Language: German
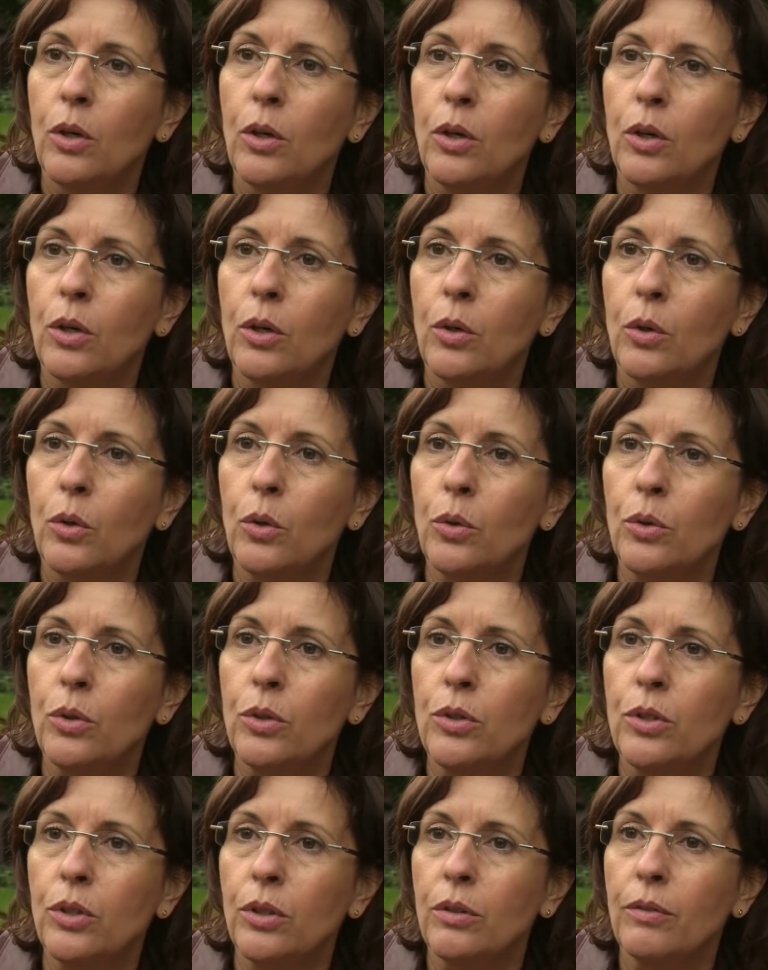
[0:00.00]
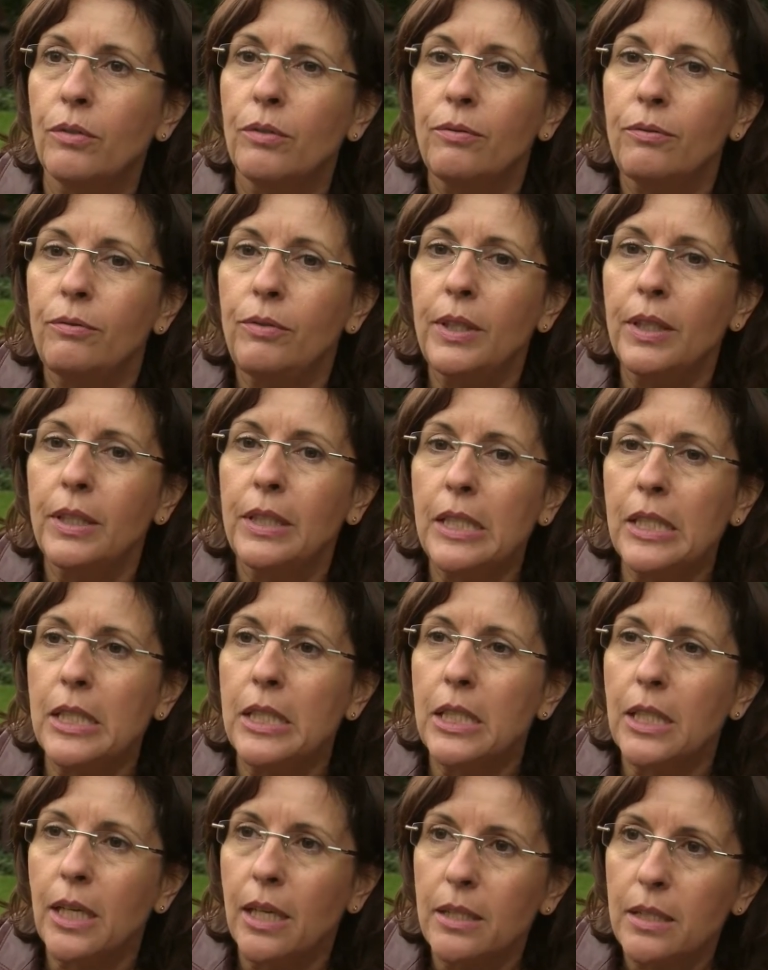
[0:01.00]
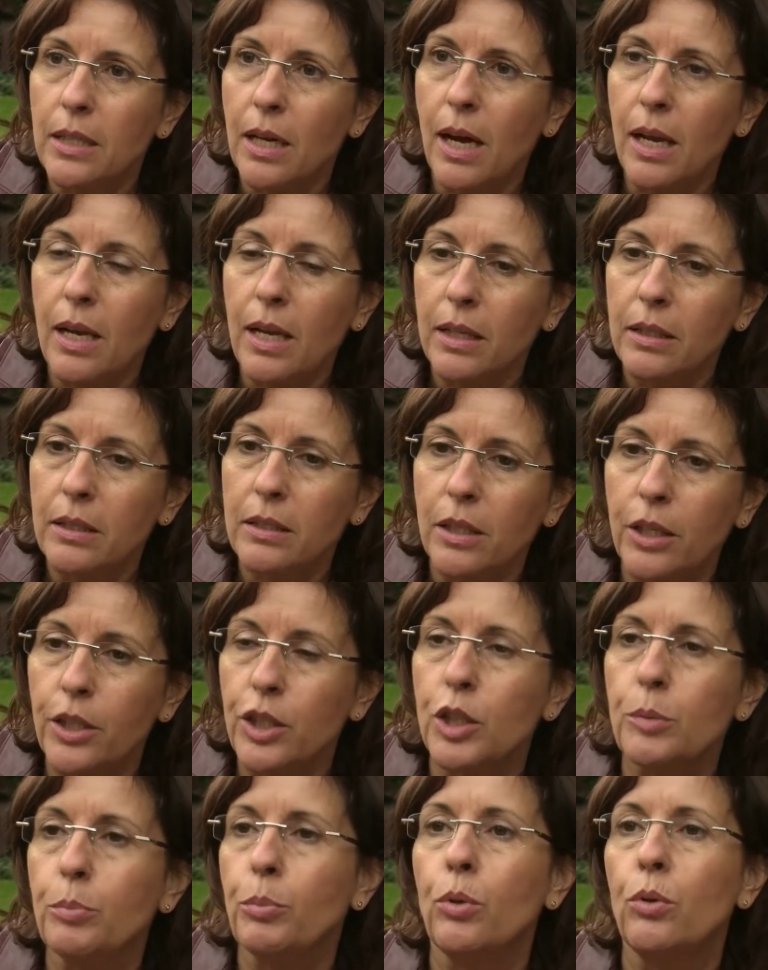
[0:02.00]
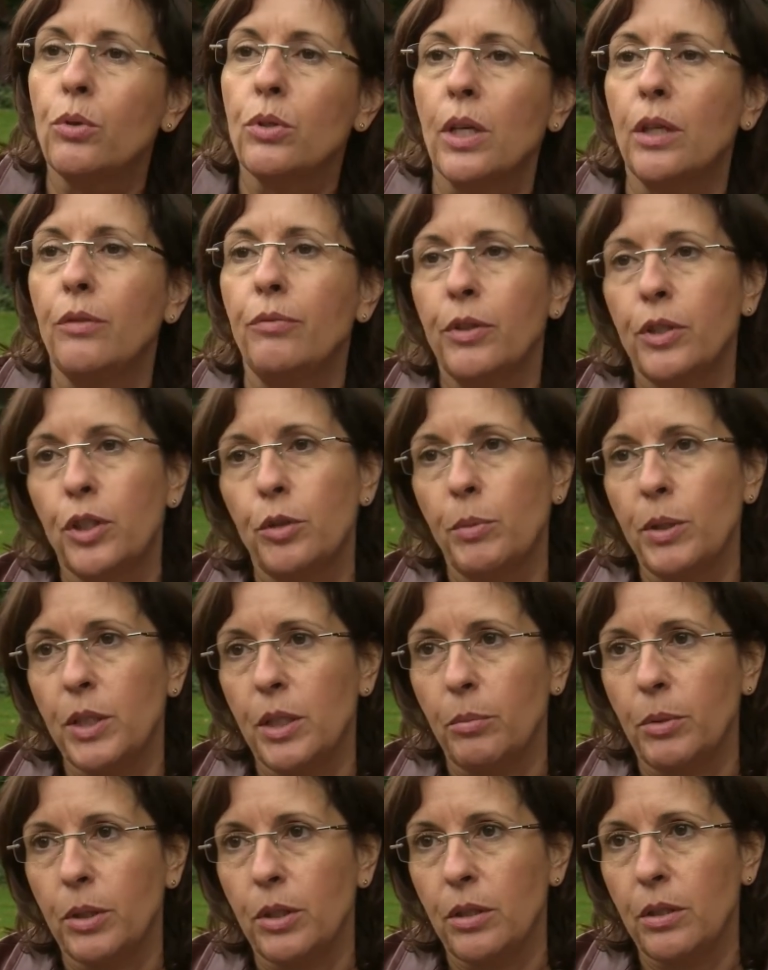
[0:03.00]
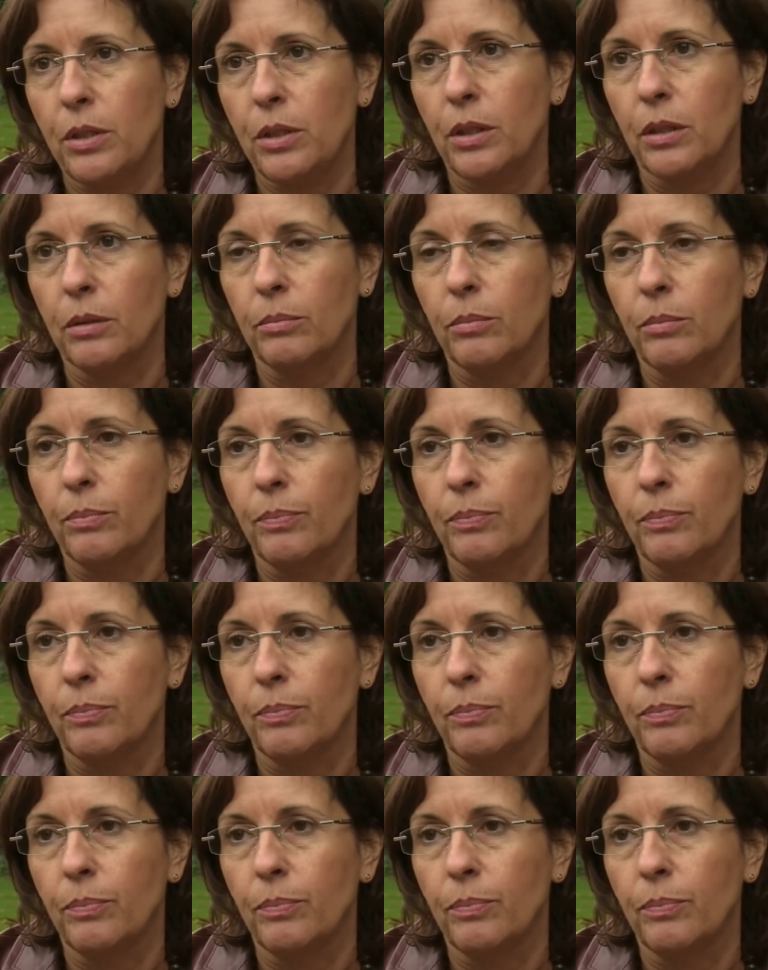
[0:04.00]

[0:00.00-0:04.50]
Äh, und äh, wir diesen Skandal eines Rechtsbüros einfach nicht mehr thematisieren.